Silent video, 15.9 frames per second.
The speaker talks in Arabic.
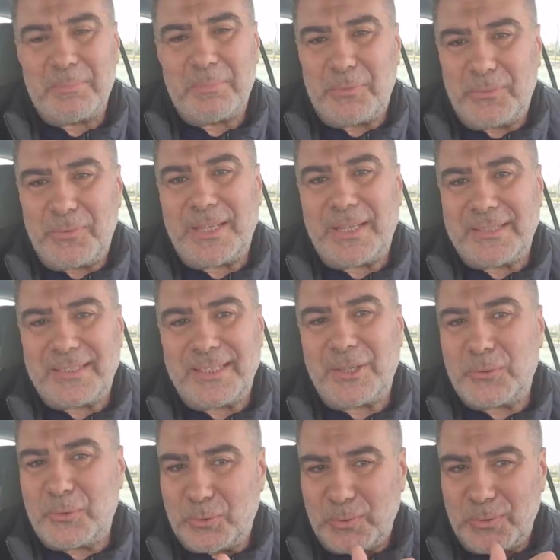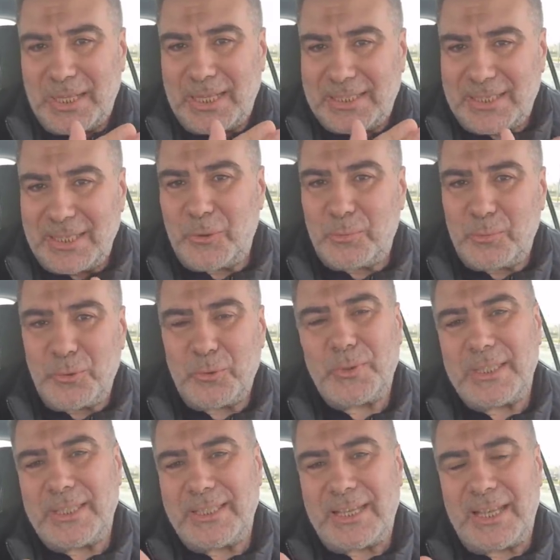بالفعل سيكون هناك يوم
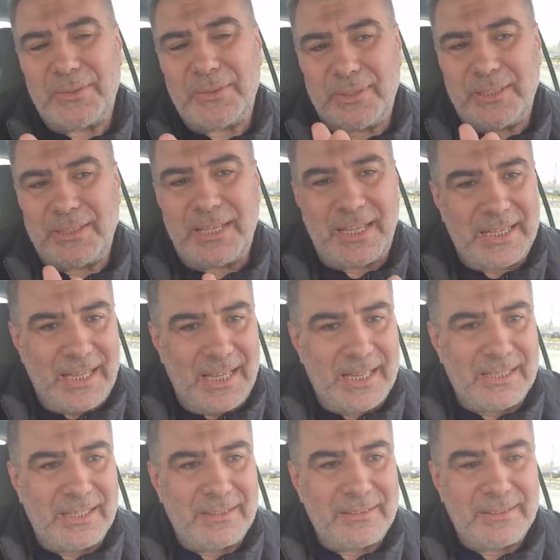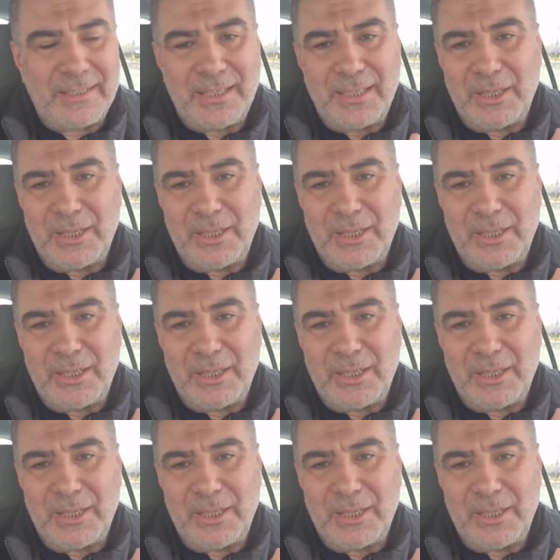ينهي هذه الحياة